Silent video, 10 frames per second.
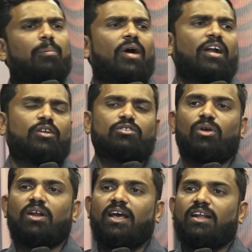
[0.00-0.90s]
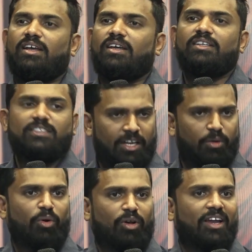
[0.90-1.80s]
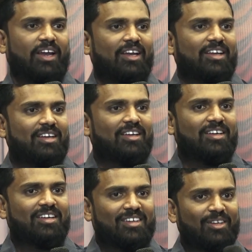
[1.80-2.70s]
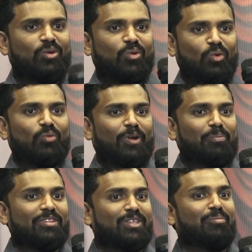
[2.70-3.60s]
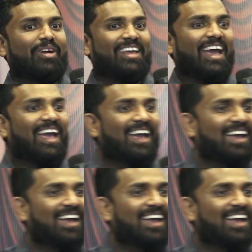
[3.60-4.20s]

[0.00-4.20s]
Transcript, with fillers: அப்போ ஆண்டு சொல்கிறாரு சரி ஓகே உன் விருப்பத்தின்படியே